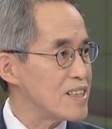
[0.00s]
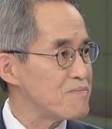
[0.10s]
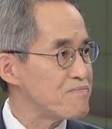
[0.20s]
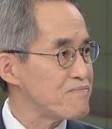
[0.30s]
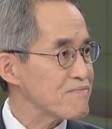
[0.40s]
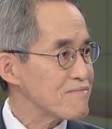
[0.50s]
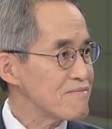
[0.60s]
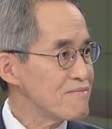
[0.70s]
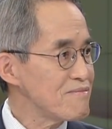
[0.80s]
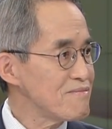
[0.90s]
자,
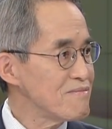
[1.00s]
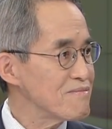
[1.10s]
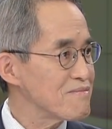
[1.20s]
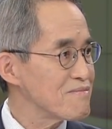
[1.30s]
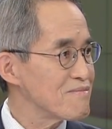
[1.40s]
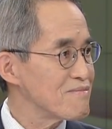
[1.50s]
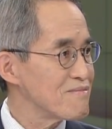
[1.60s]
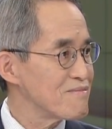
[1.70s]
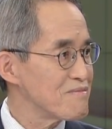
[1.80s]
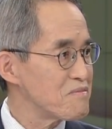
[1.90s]
CBDC에 대해서 잠깐 설명을
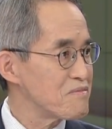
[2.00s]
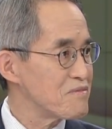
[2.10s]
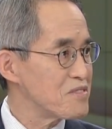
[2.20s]
하고 넘어가야 될 것